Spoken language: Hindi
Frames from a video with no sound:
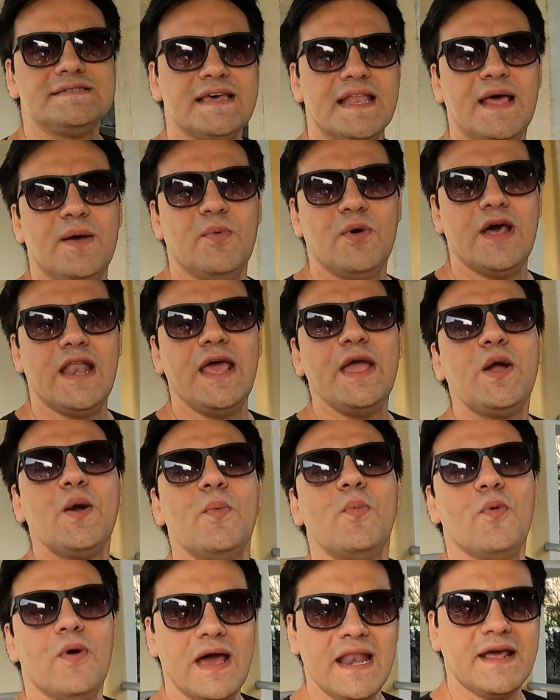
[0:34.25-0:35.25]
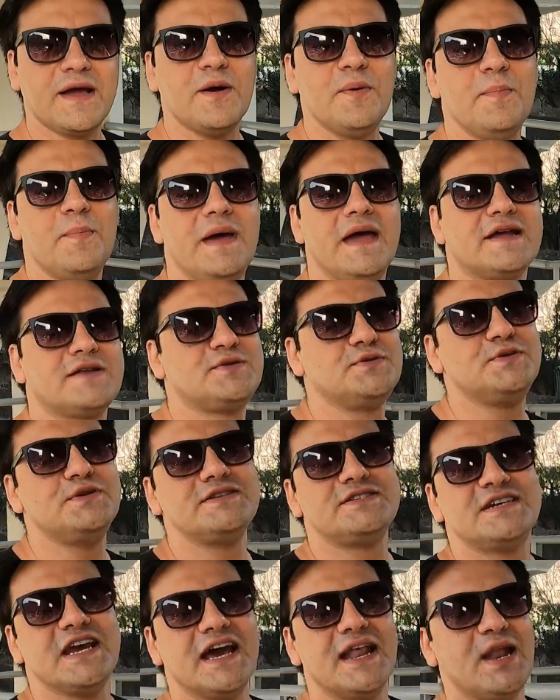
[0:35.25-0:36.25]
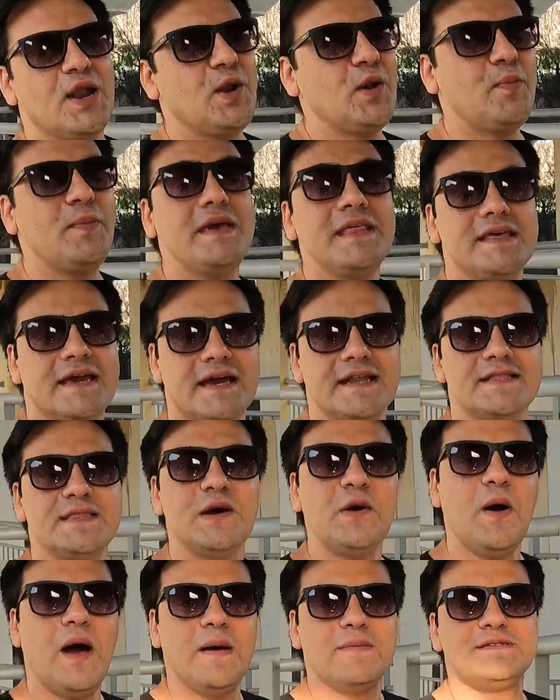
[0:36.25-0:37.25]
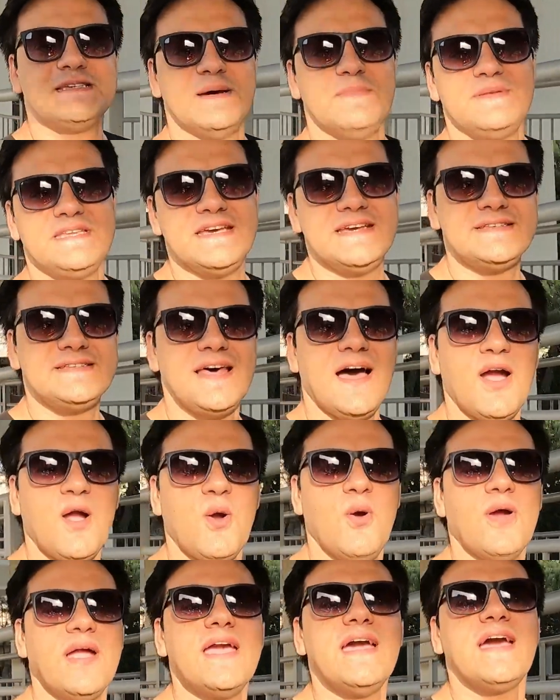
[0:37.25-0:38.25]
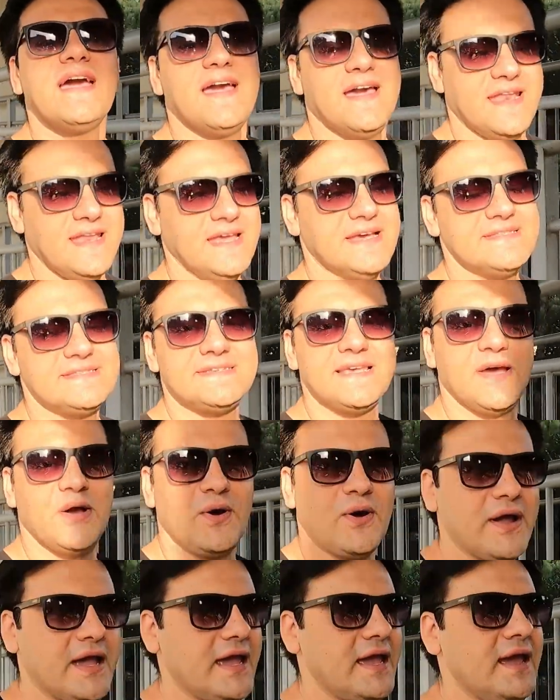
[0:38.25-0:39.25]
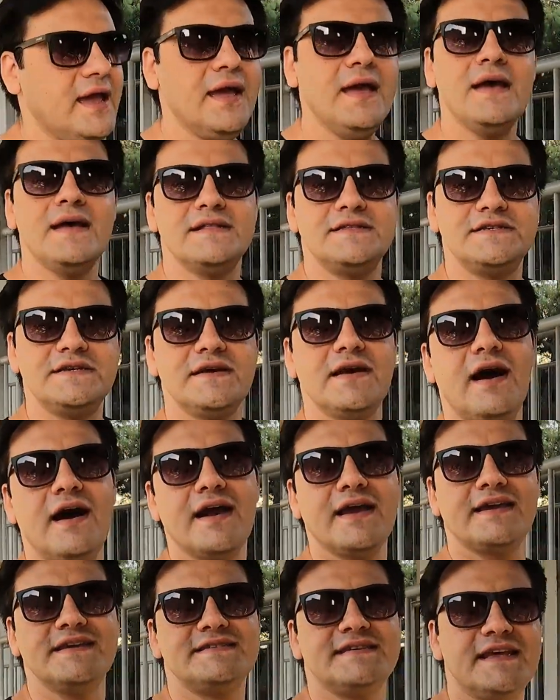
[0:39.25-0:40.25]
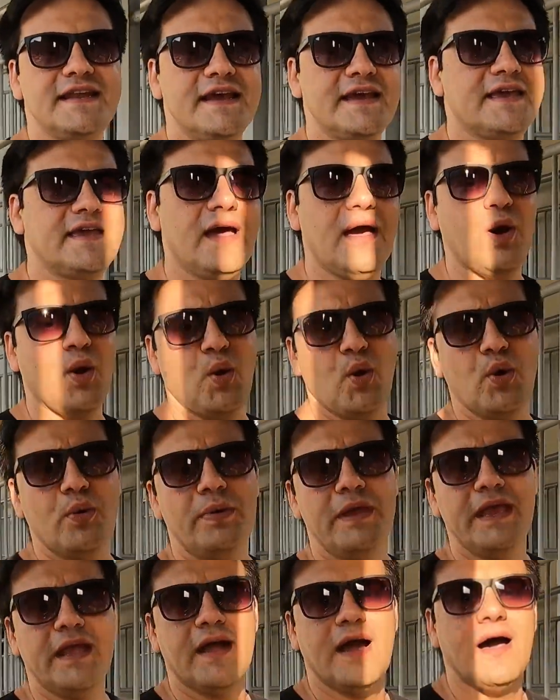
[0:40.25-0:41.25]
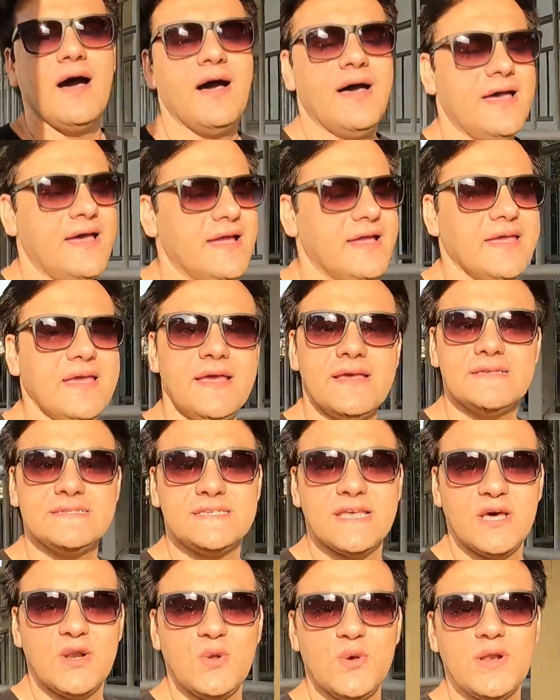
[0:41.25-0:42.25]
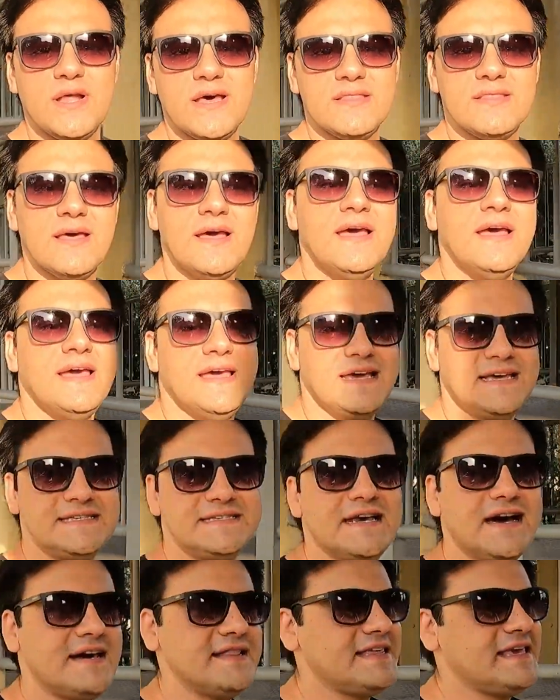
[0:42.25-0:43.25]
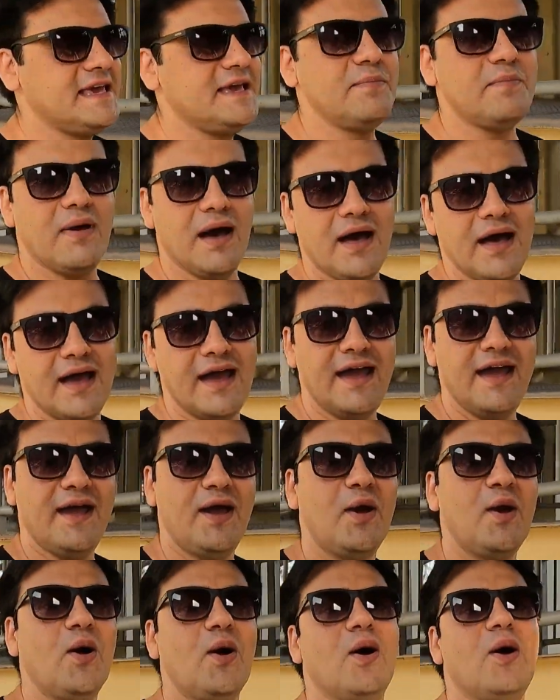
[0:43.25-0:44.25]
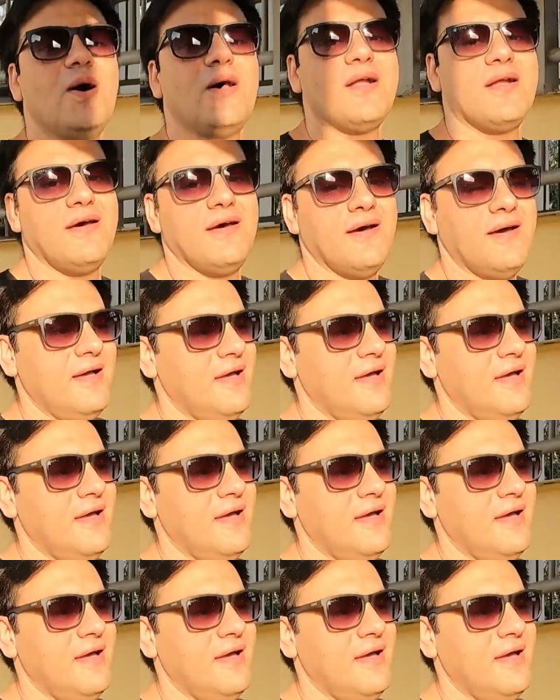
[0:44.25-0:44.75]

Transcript: अस्सलाम वालेकुम वेलकम बैक टू द चैनल उम्मीद करता हूँ आप सब ठीक ठाक होंगे खैरियत से होंगे जी हाँ किसी ने क्या खूब ही कहा है कि ज़रूरत ईजाद की माँ है और